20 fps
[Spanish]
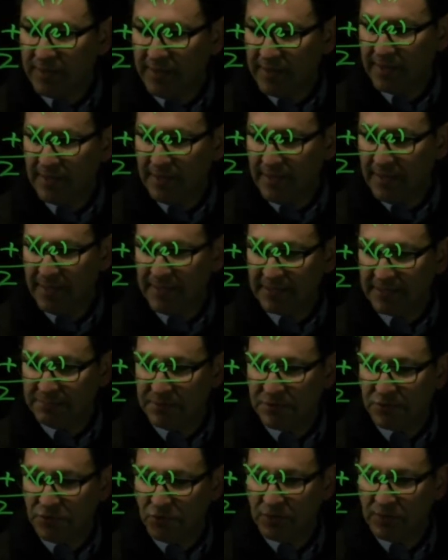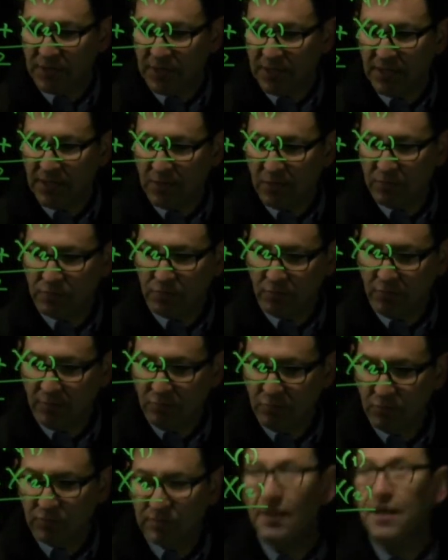acá la expresión que
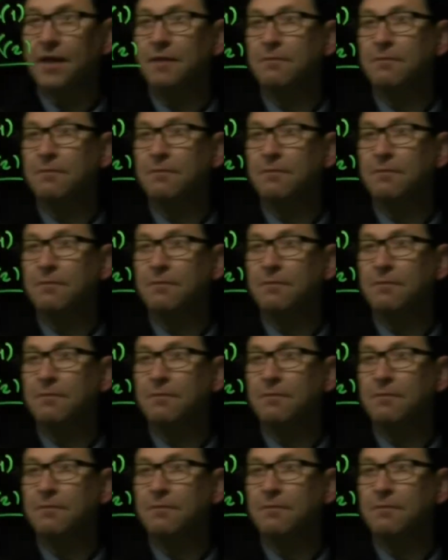obtuvimos, en